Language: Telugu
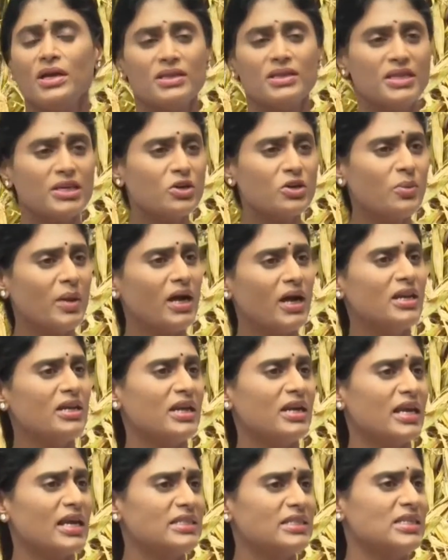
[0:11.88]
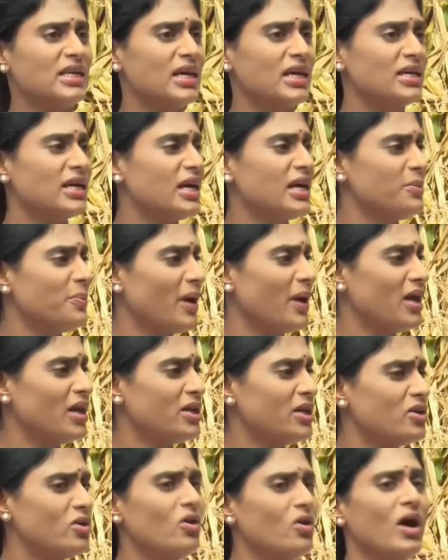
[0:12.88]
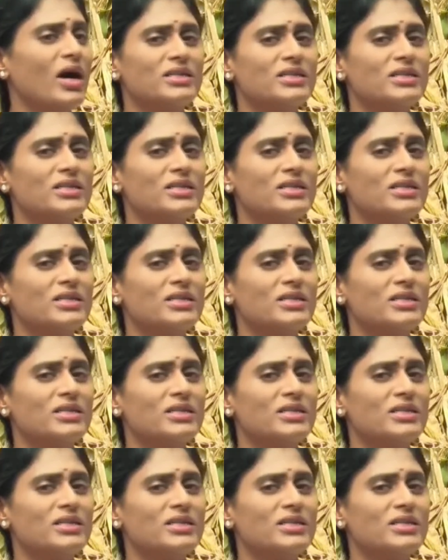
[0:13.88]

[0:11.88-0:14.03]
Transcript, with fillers: దిక్కుమాలిన కేసీఆర్ గారి పాలనలో